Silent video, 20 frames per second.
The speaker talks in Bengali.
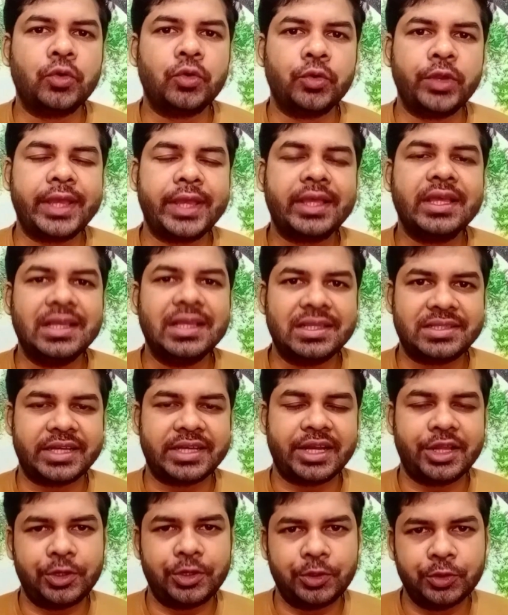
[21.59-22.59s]
অনেক
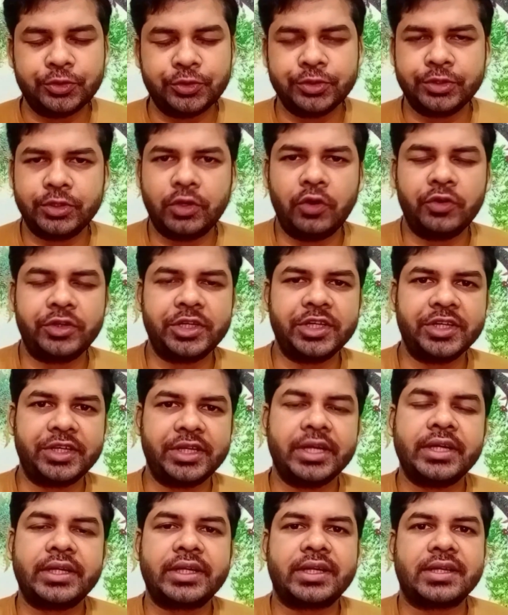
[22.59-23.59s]
যারা নতুন কন্টেন্ট
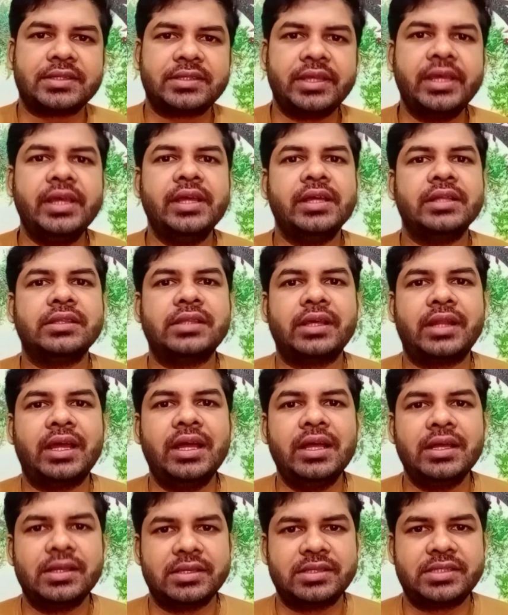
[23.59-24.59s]
ক্রিয়েটার আছে তারা
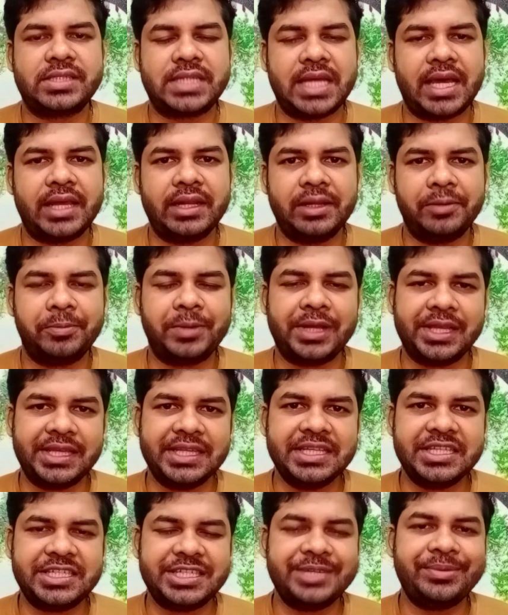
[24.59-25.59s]
স্টার বা
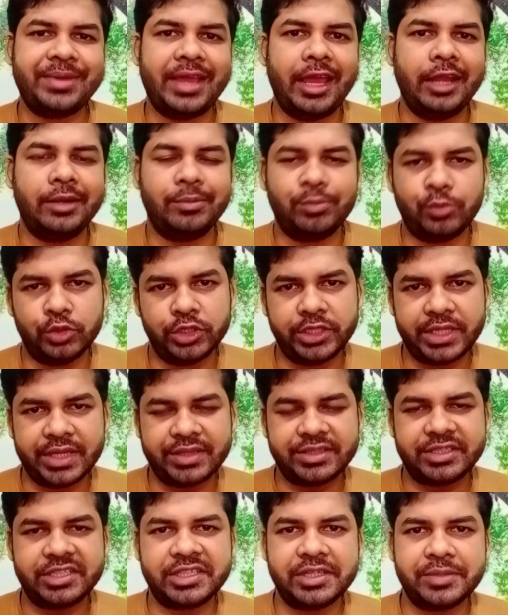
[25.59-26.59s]
ইনস্টিম অ্যাড
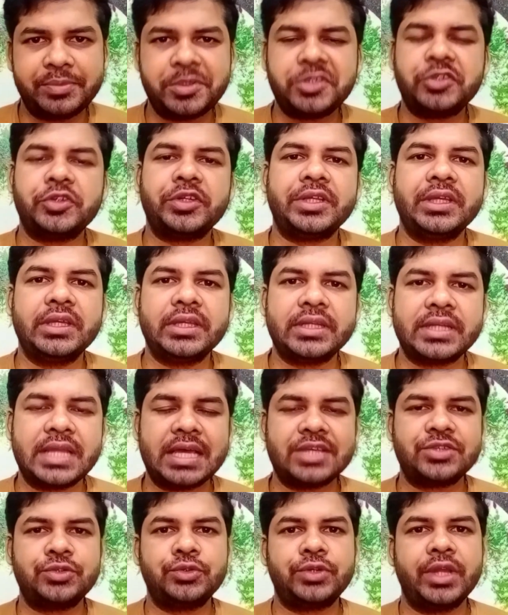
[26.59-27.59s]
মনিটাইজেশনের পিছনে
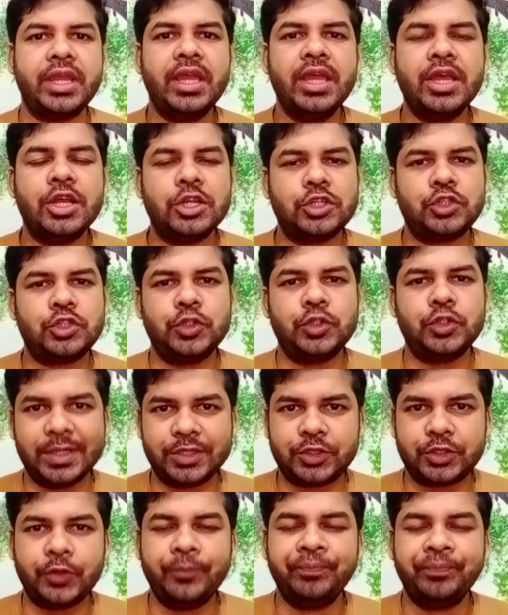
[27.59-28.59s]
না ছুটে
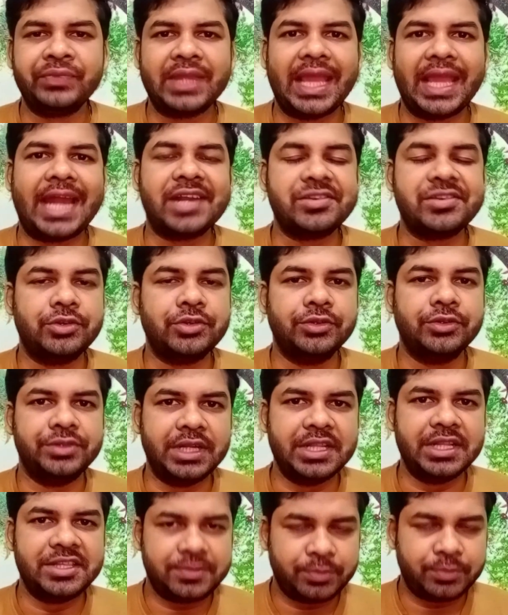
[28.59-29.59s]
শুধুমাত্র অ্যাডস অন
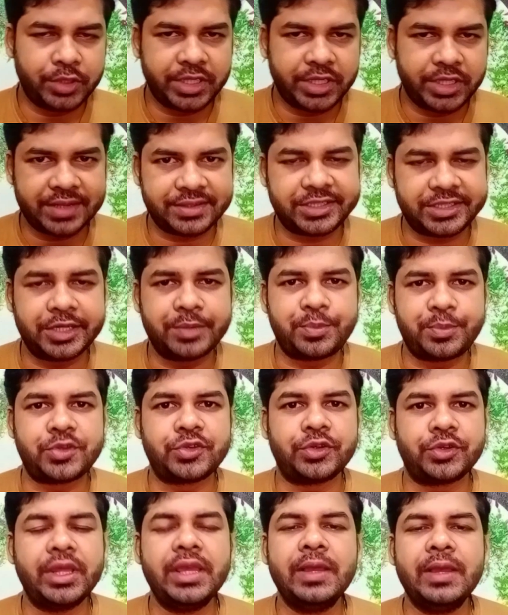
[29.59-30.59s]
রিলস মনিটাইজেশনের
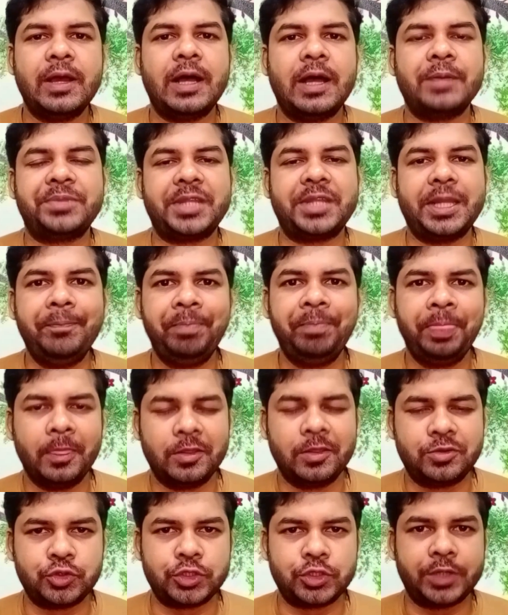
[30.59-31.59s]
পিছনে আপনারা
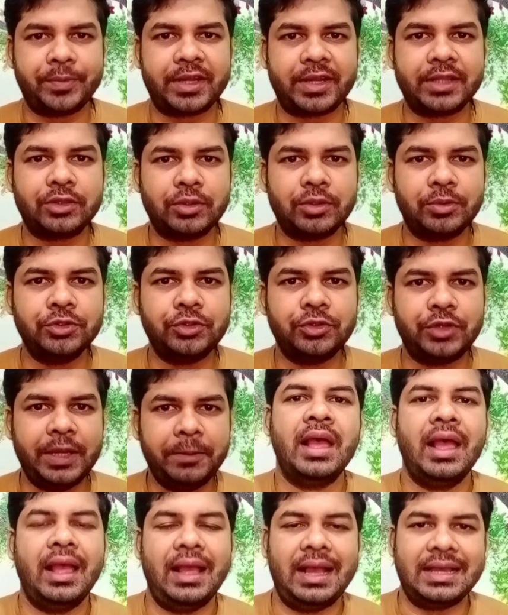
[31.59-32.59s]
ছুটে বেড়ান তো বন্ধুরা
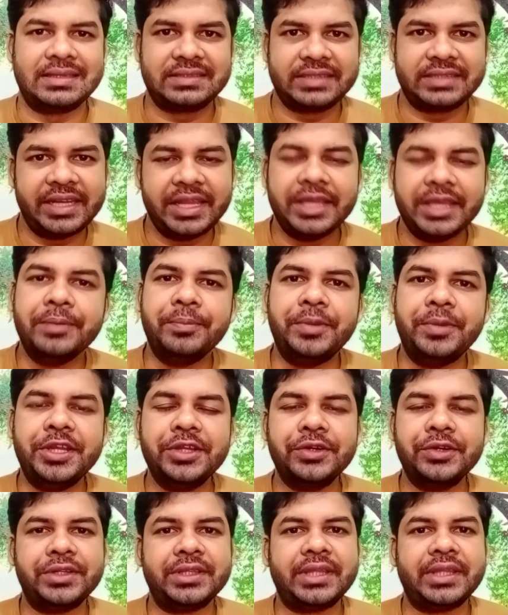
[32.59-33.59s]
আজকের এই
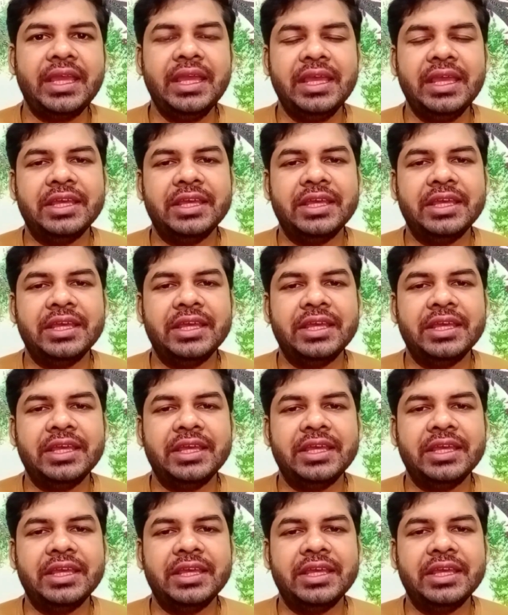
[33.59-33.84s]
ভিডিওটিতে